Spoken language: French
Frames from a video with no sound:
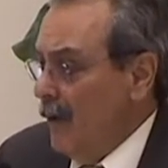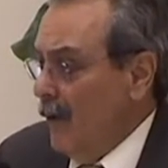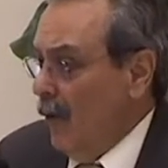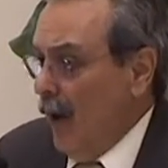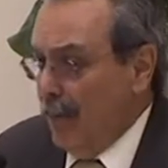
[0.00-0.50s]

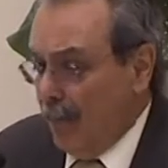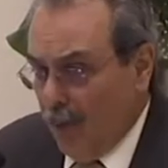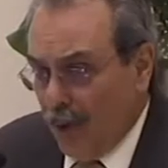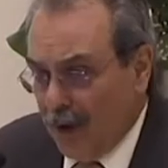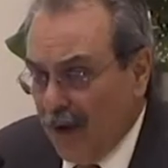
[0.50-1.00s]
dans
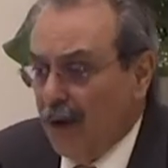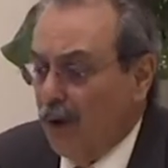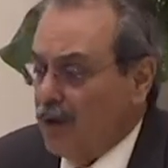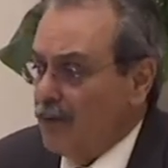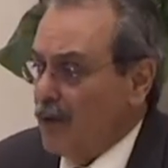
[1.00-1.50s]
laquelle
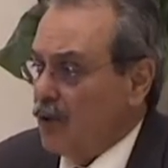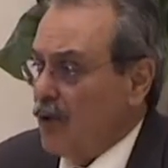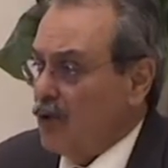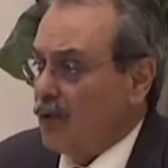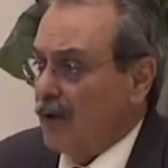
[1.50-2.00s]

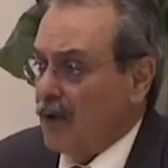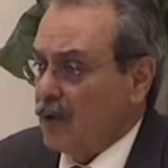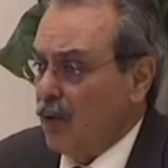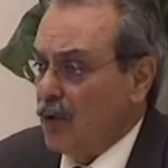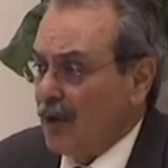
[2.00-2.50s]

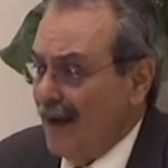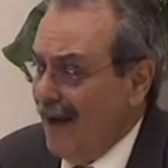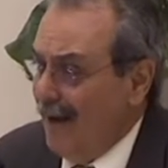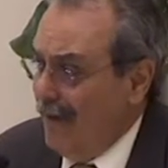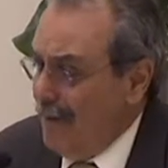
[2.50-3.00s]
notre
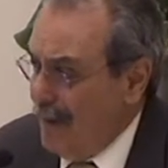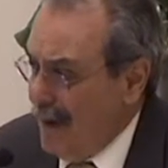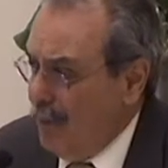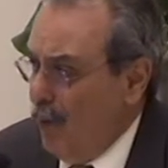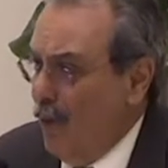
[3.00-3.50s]
Seigneur
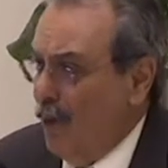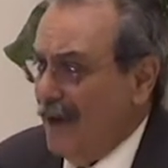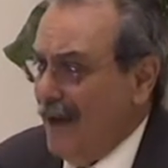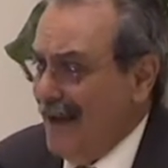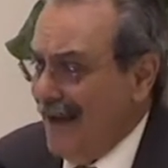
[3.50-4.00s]

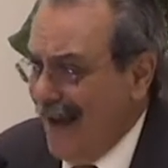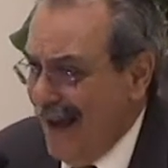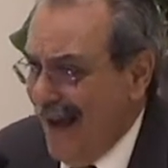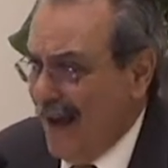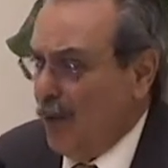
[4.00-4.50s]
Jésus-Christ
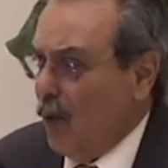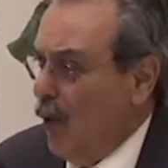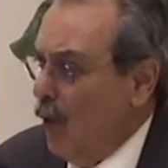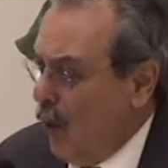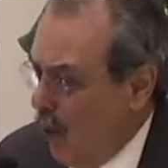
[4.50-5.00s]

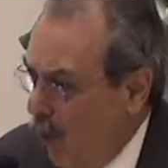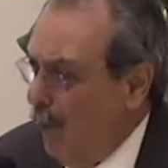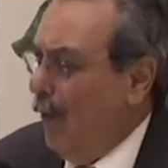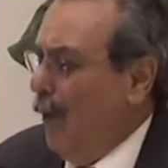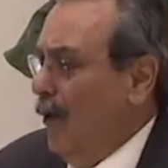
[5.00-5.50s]
voyait de la
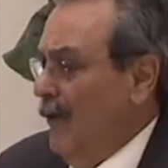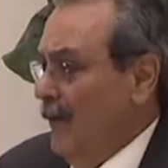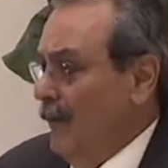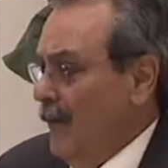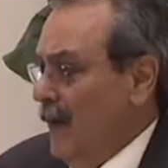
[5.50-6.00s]

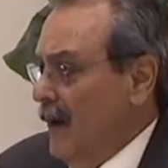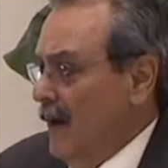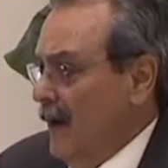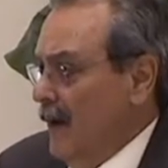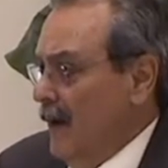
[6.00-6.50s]
patience, de
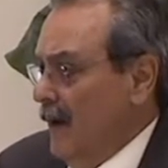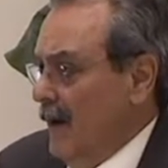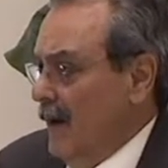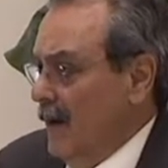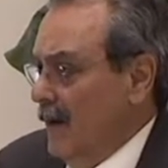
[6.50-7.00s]

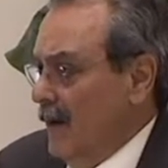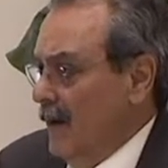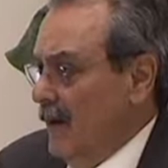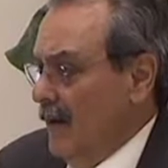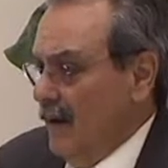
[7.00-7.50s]
l'effort,
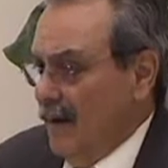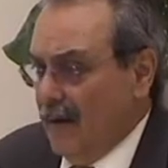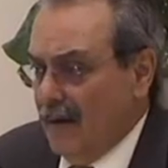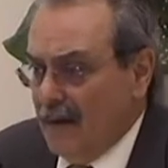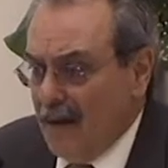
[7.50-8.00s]

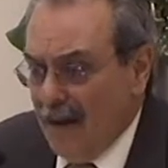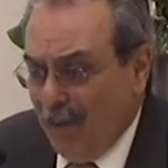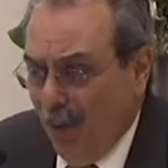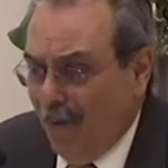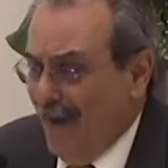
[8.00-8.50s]
du
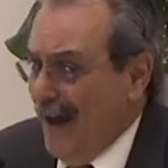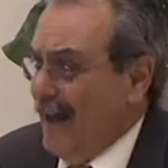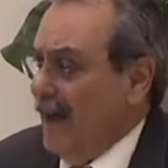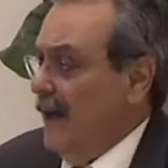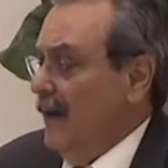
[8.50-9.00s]
courage, du
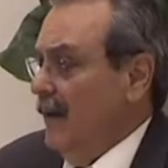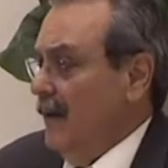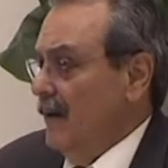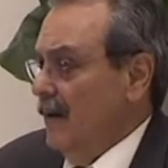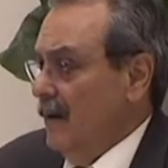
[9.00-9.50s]

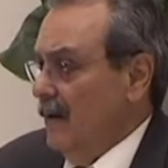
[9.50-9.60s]
travail,